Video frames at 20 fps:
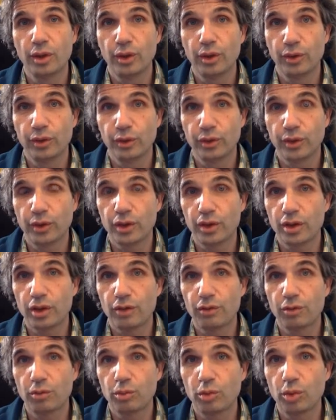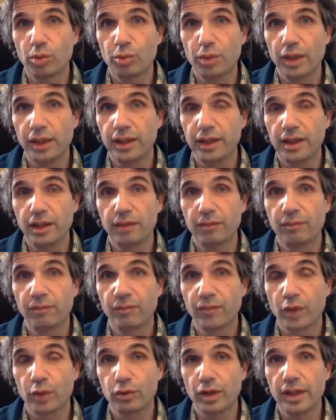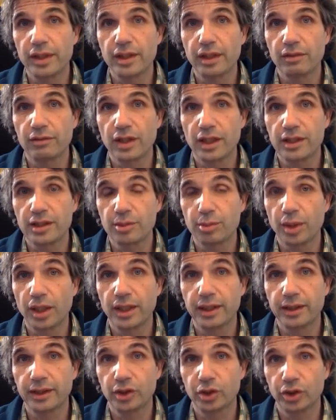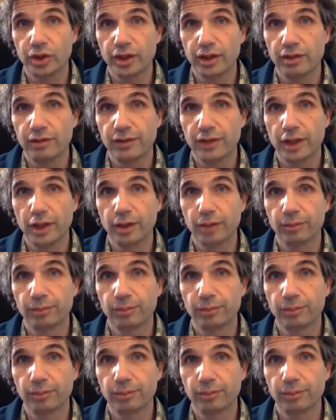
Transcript: können auch vom Compiler auf andere Weise bereitgestellt werden.